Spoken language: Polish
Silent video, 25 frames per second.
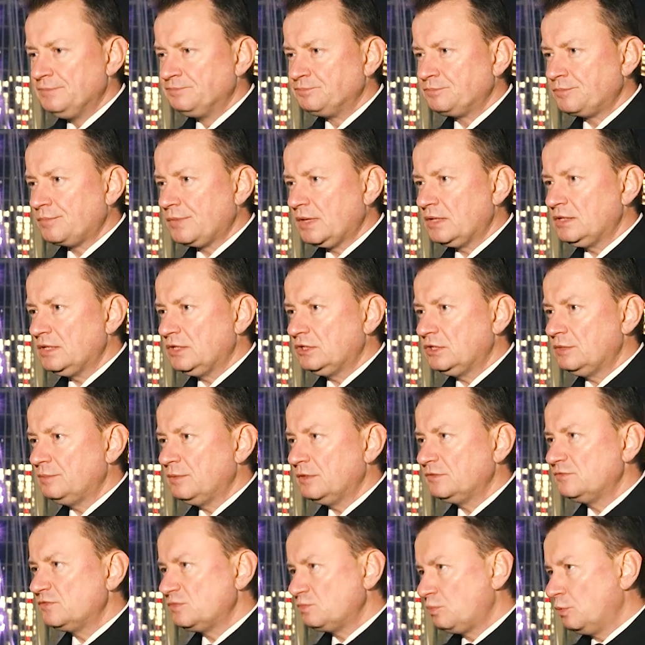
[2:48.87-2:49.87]
mm, na
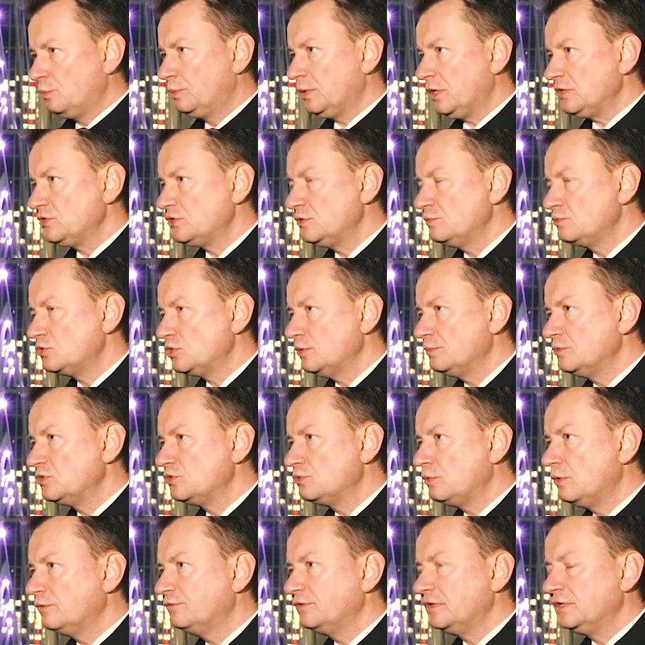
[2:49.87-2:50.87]
temat współpracy
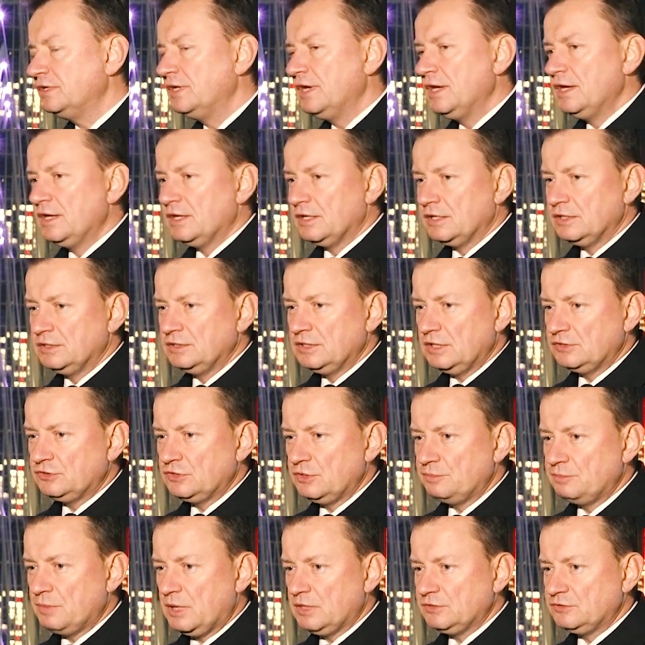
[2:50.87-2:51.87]
przemysłowej, na
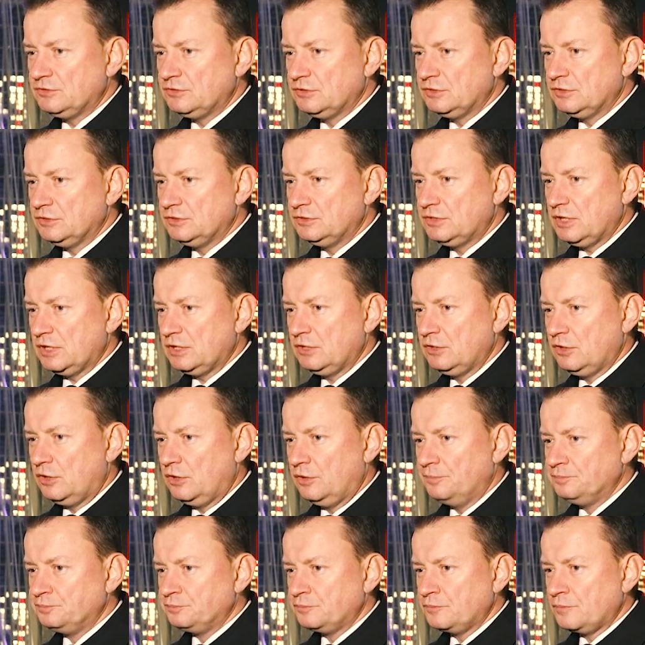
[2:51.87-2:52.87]
temat tego,